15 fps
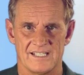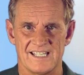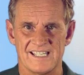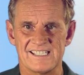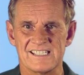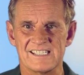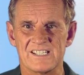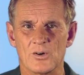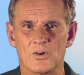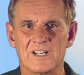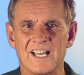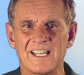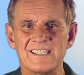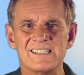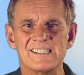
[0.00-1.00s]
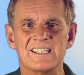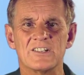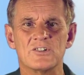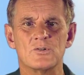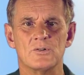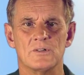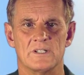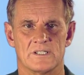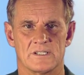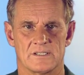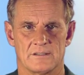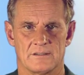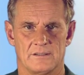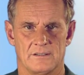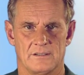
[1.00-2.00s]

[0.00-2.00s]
Das ist auch ganz natürlich.